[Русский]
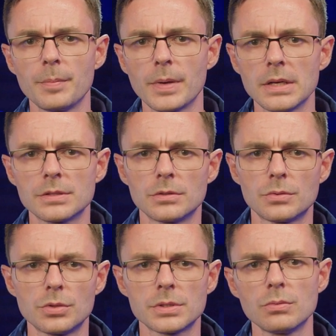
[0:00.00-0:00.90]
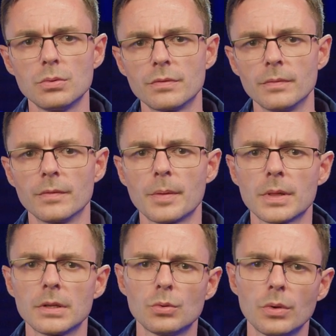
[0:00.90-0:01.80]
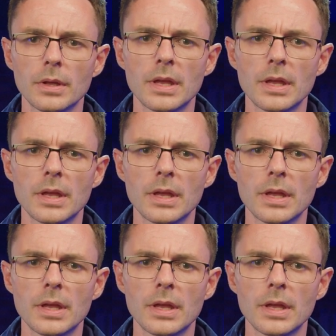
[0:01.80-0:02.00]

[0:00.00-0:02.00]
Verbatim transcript: операций, существует номенклатура